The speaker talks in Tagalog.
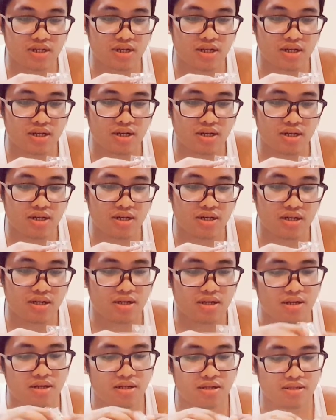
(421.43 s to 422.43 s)
uh,
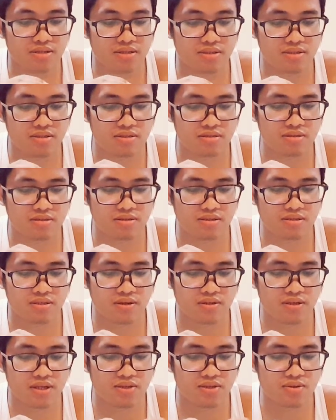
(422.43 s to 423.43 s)

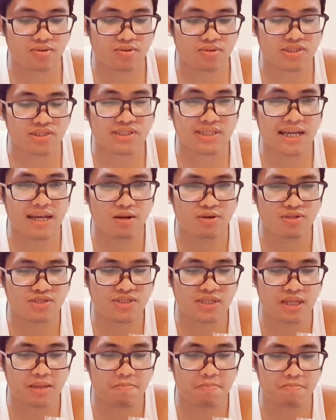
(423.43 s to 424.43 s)
dito, stylus
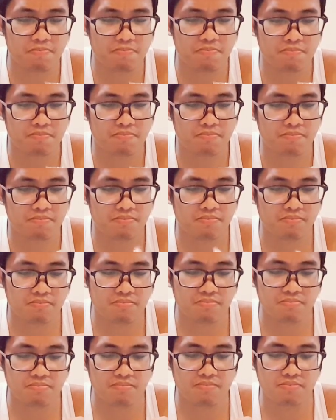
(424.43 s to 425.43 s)
tip
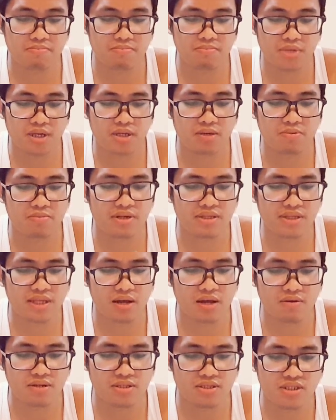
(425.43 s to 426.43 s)
ayun ba
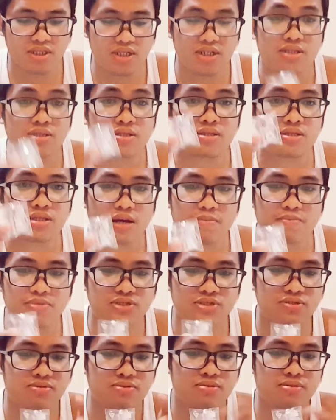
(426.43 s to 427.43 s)
tawag dyan
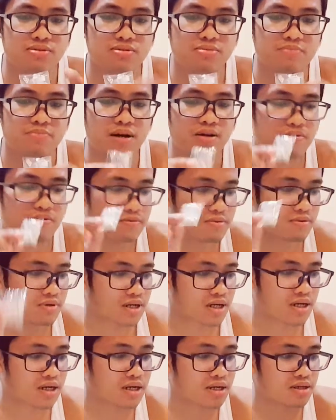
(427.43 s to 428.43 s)
tapos yung
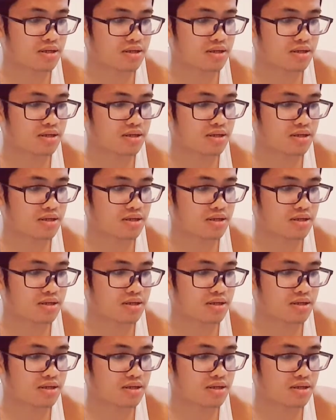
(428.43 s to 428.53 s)
pangkuha